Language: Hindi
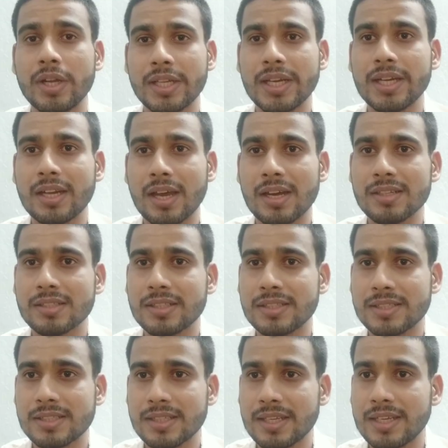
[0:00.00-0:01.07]
ट्वेंटी एट आवर्स
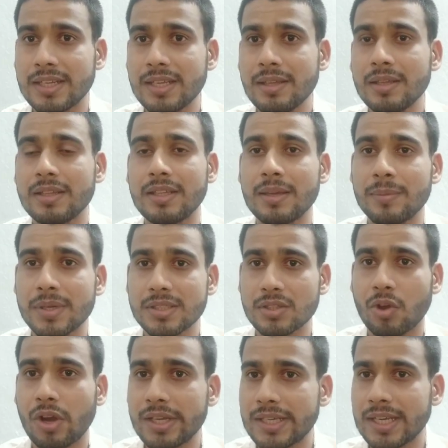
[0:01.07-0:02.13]
किसके लिए ये
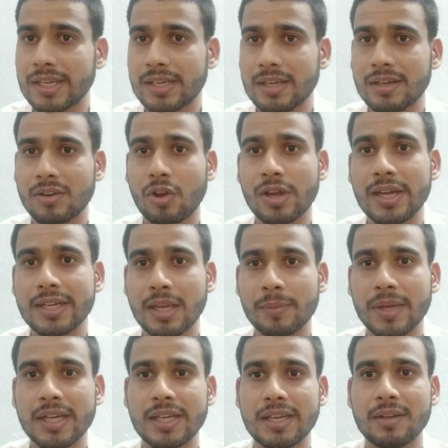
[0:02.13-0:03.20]
बस ऑयल टैंकर ऑयल एंड
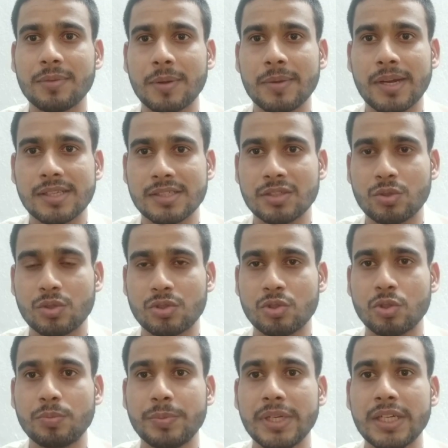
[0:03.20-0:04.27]
केमिकल टैंकर फेडरेशन
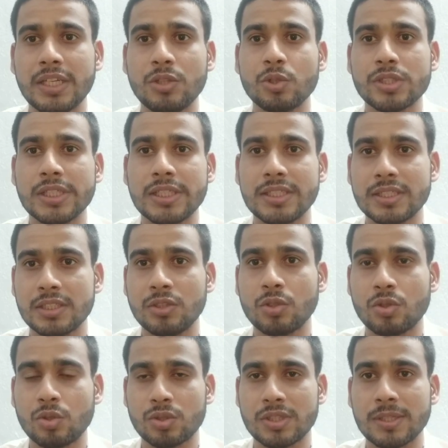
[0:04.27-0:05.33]
कोर्स जो बी टी ओ सी टी
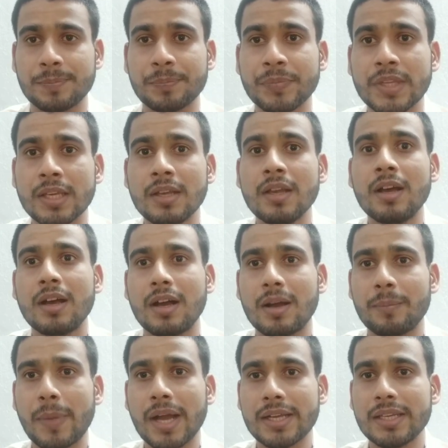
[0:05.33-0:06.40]
सी ओ कोर्स है
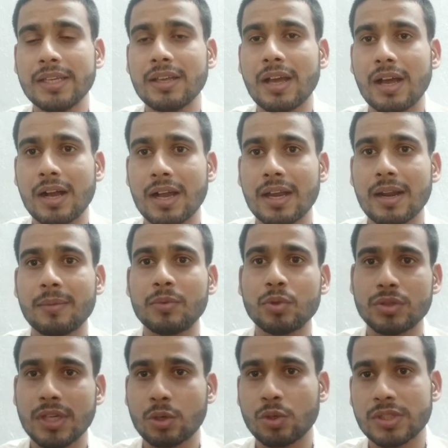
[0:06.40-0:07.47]
बाकी अगर आप
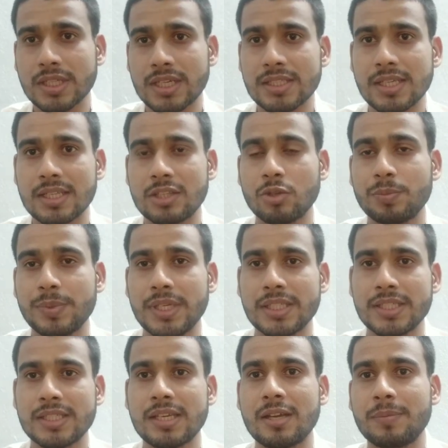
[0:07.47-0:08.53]
दूसरा कोर्स करना चाहते हो
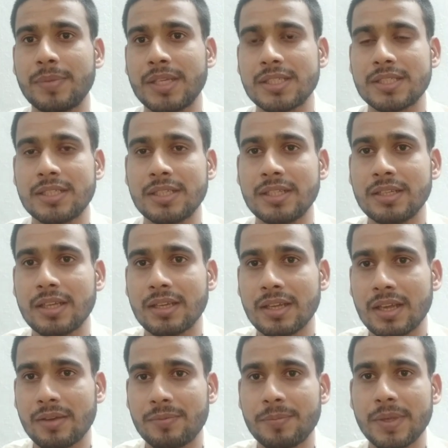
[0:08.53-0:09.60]
पी एस एस आर पी एच टी
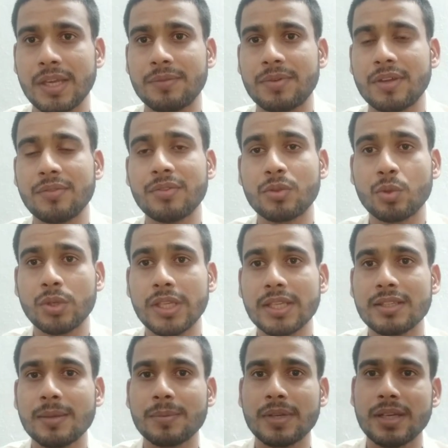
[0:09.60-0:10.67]
एफ पी एफ एफ तो
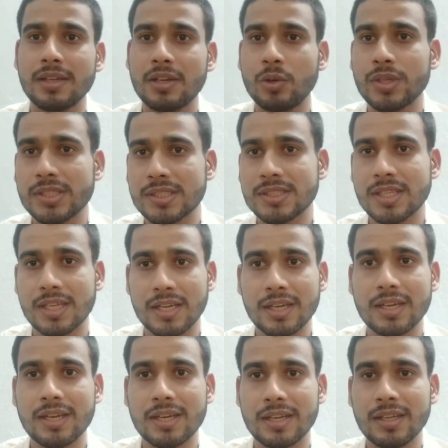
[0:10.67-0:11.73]
ये सबके ड्यूरेशन
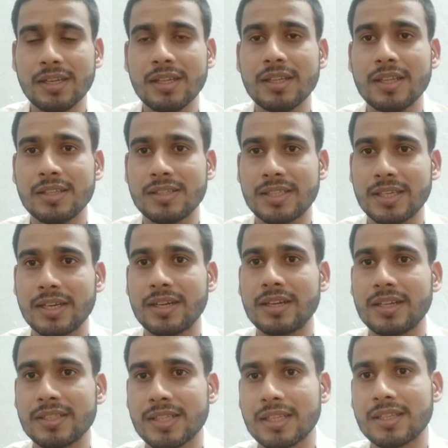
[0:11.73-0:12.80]
अलग अलग हैं छः
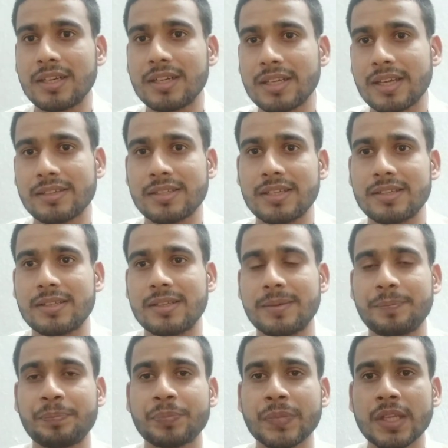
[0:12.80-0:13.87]
घंटे सात घंटे ऐसे ऐसे
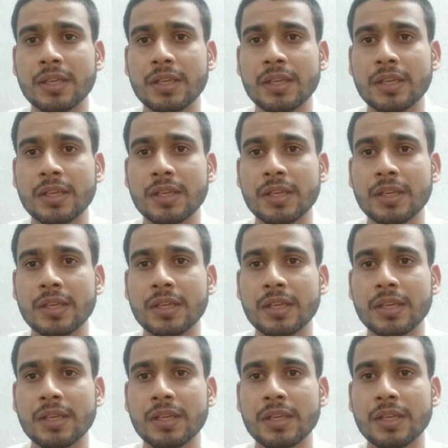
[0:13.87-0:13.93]
हैं